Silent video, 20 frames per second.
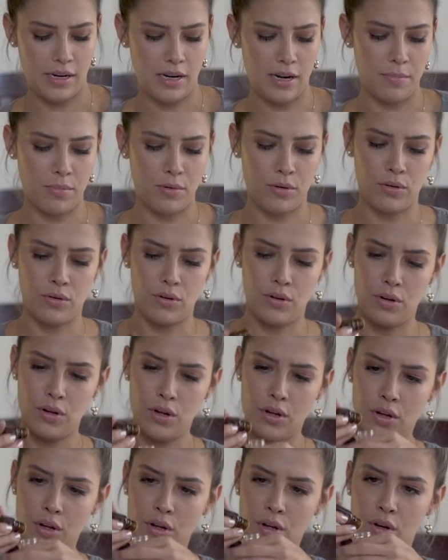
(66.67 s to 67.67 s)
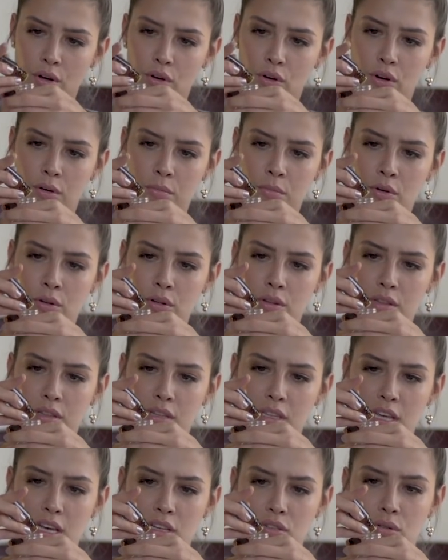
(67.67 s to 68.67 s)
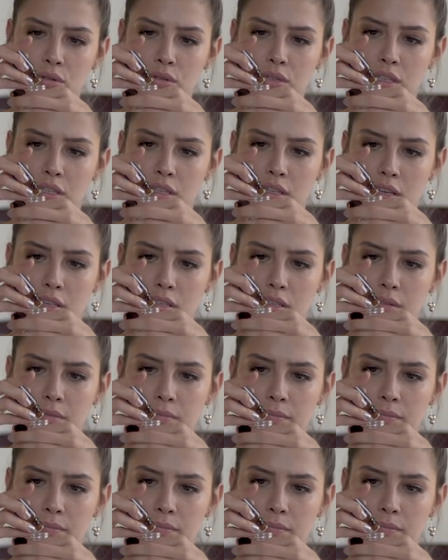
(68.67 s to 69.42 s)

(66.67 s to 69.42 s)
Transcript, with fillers: Y le pongo como 10 gotitas.